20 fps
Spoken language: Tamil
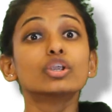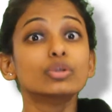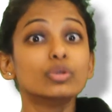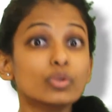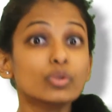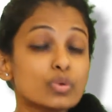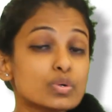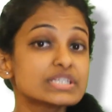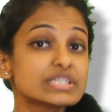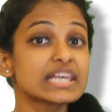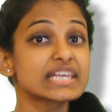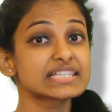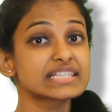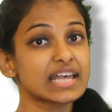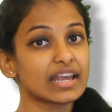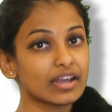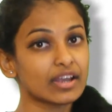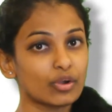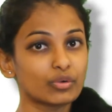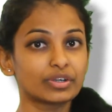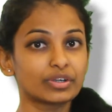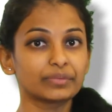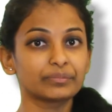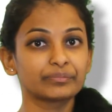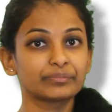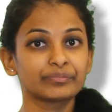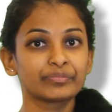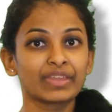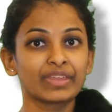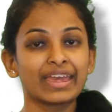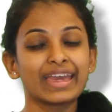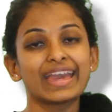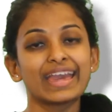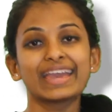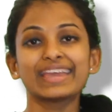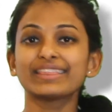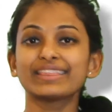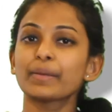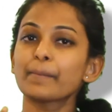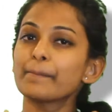லூசிங்ஸ் அக்கௌண்ட்
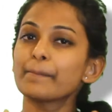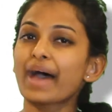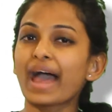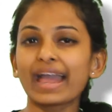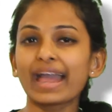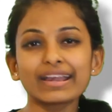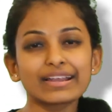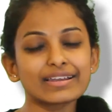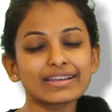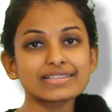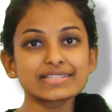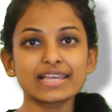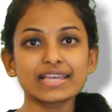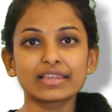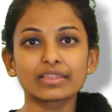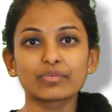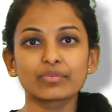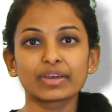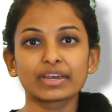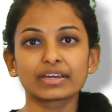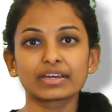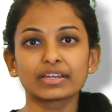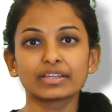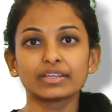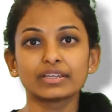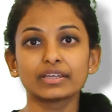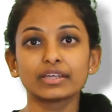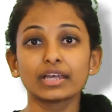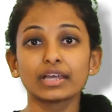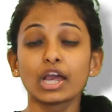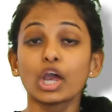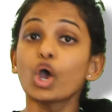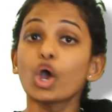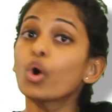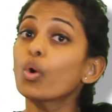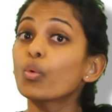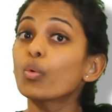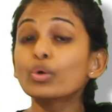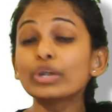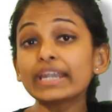இந்த பேங்க்கில் சேர்த்து வைக்கிறது
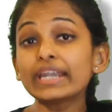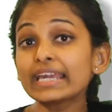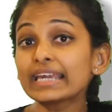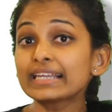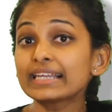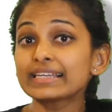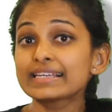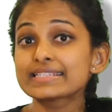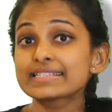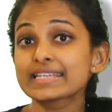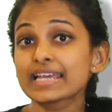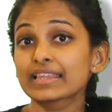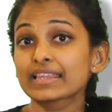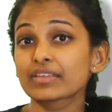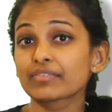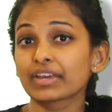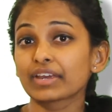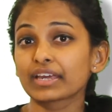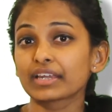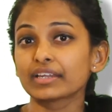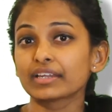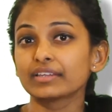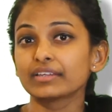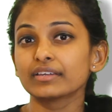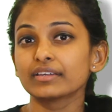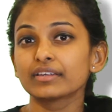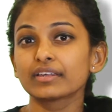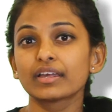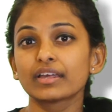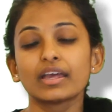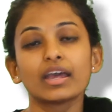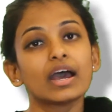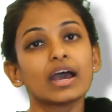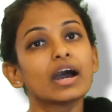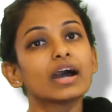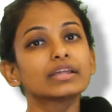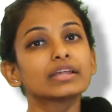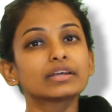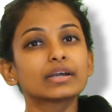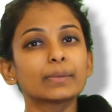உண்டியலில் சேர்த்து வைக்கிறது
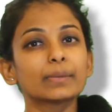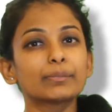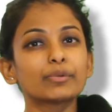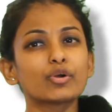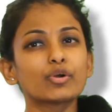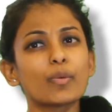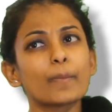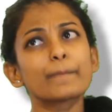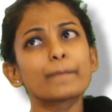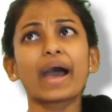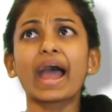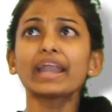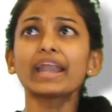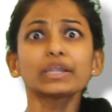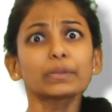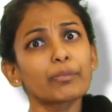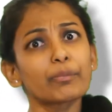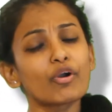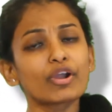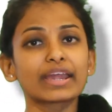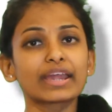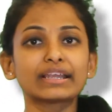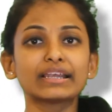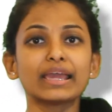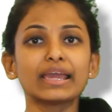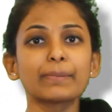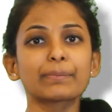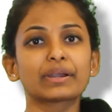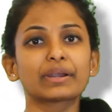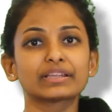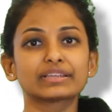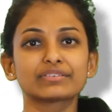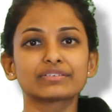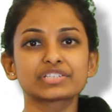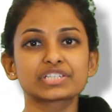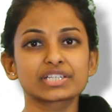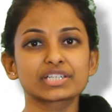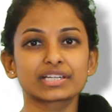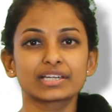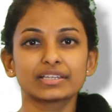அதுக்கப்புறம் பேண்ட் பாக்கெட்லேயே பணத்தை
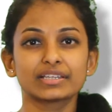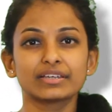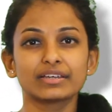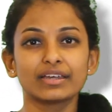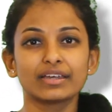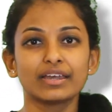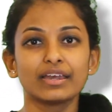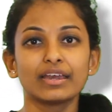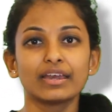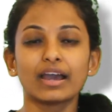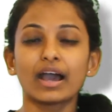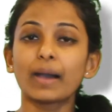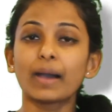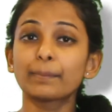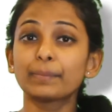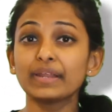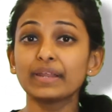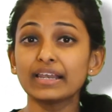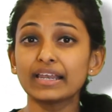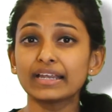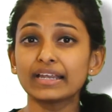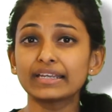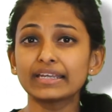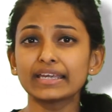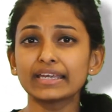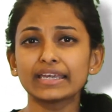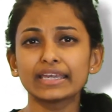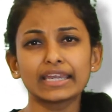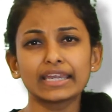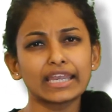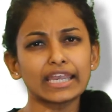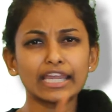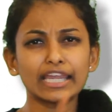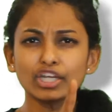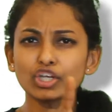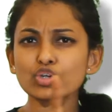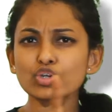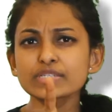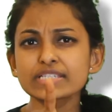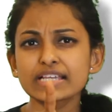வச்சுக்கிறது அப்படி இல்லாட்டி
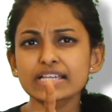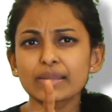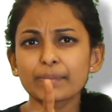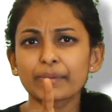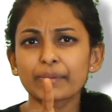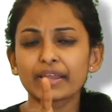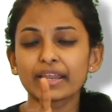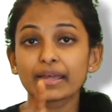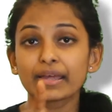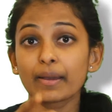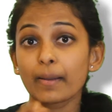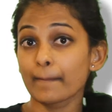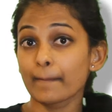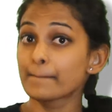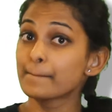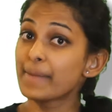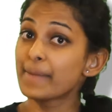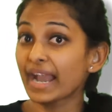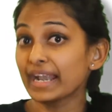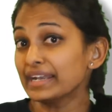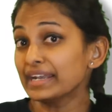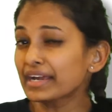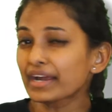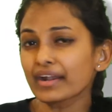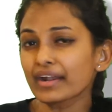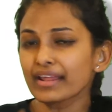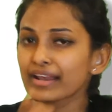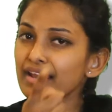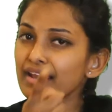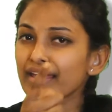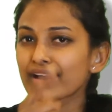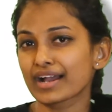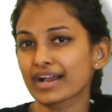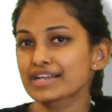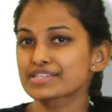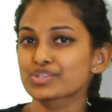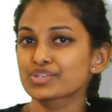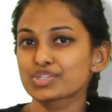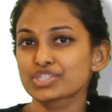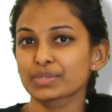இன்னும் சில பேர் பெட்டு கடையிலலாம்
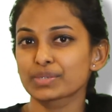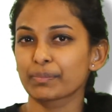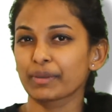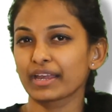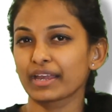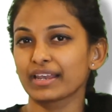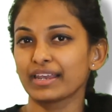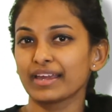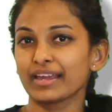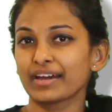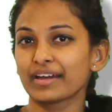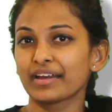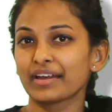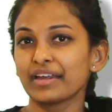காசு வச்சுருப்பீங்க இல்லையா